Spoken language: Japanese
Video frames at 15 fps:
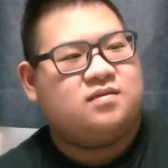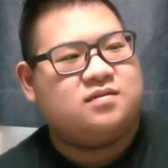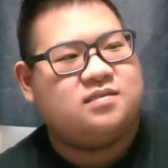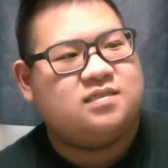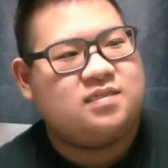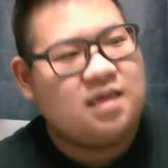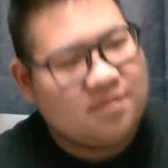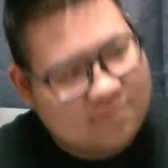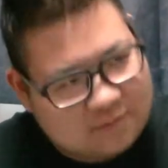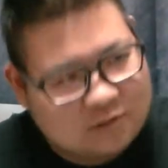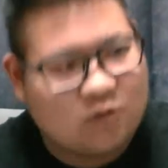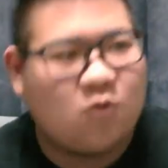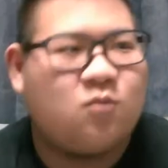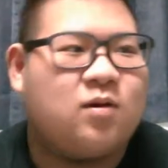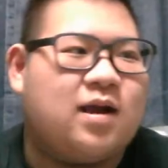全部
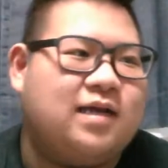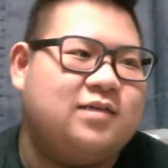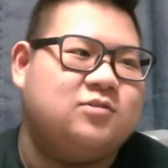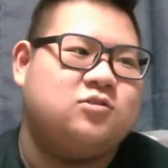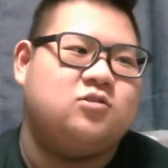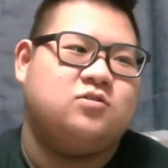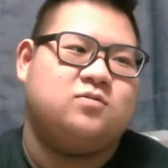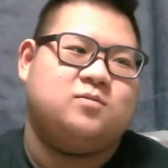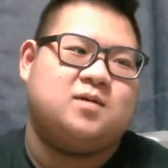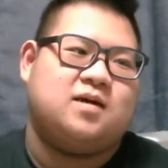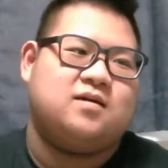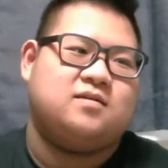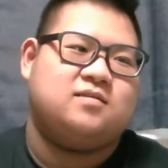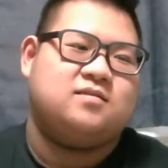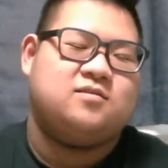しょうもない YouTube はっ
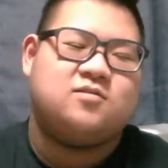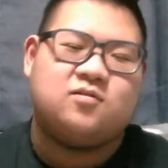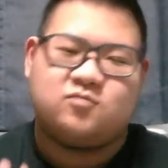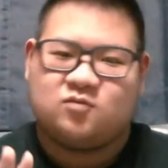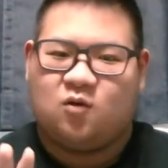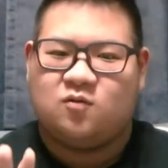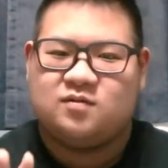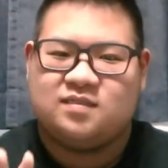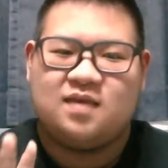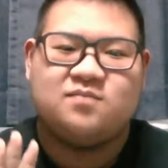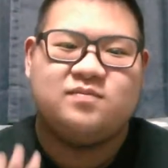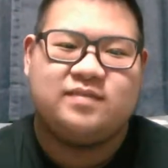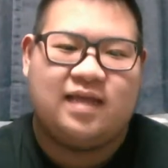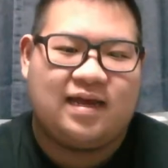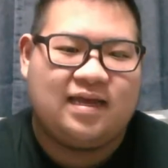ていうのは嘘
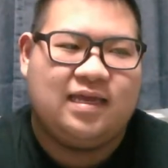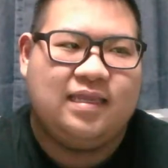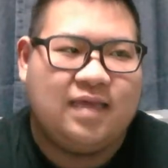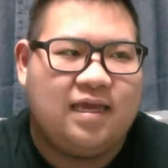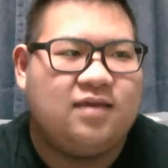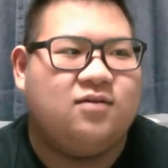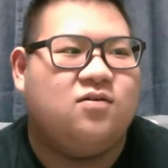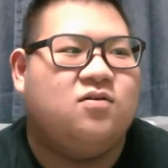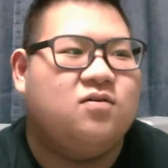全部なわけないよ